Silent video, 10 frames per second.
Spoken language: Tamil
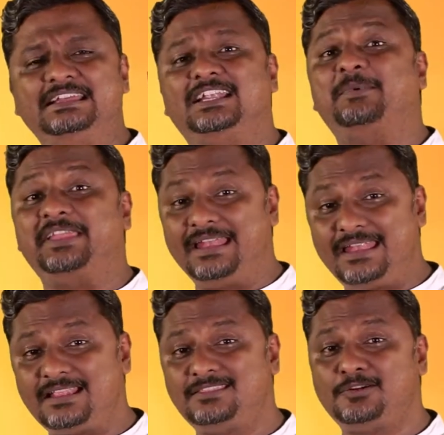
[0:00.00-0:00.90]
நம்ம
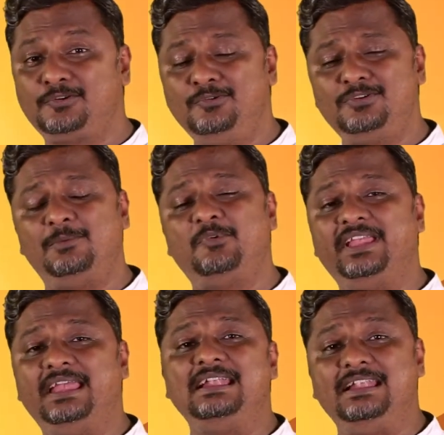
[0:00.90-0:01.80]
எல்லாத்திற்கும்
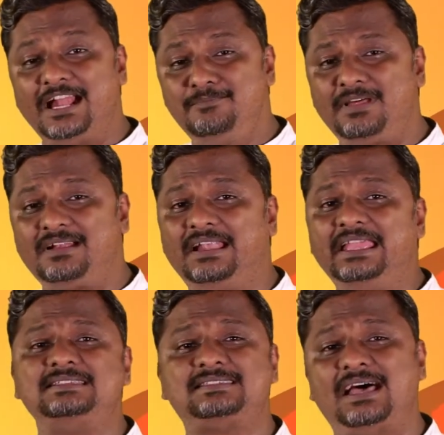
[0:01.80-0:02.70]
நம்முடைய நண்பர்களை
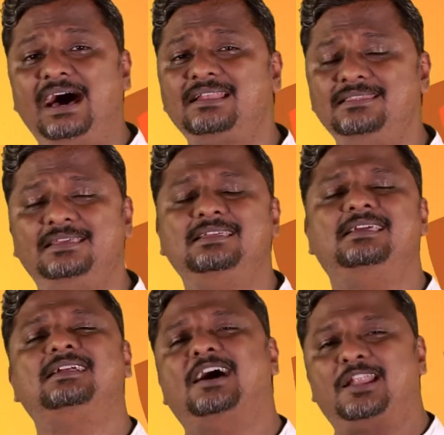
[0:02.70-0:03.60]
சார்ந்து
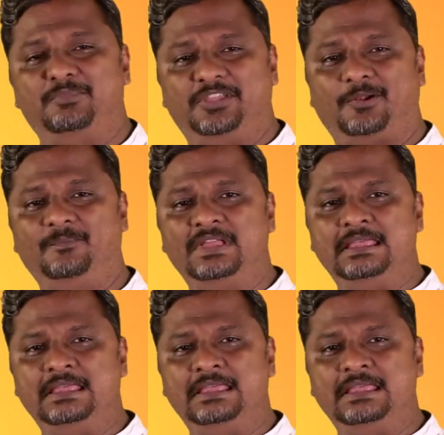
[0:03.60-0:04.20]
இருக்க ஆரம்பிக்கிறோம்